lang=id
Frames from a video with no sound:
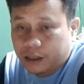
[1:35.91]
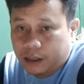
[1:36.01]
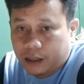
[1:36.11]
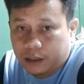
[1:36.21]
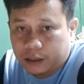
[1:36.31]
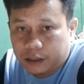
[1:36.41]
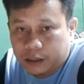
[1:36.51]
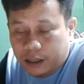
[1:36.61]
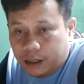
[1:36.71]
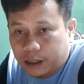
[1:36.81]
Dan
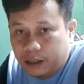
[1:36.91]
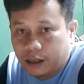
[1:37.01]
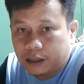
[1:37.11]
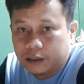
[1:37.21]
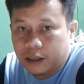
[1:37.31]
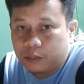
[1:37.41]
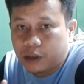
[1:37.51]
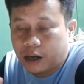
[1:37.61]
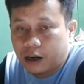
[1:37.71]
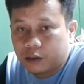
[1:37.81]
nantinya hanya
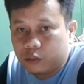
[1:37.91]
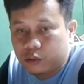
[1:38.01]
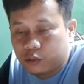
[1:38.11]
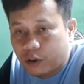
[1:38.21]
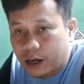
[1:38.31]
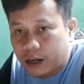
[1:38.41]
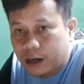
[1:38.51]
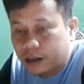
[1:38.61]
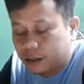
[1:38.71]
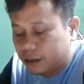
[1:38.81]
beradu
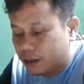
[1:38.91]
suara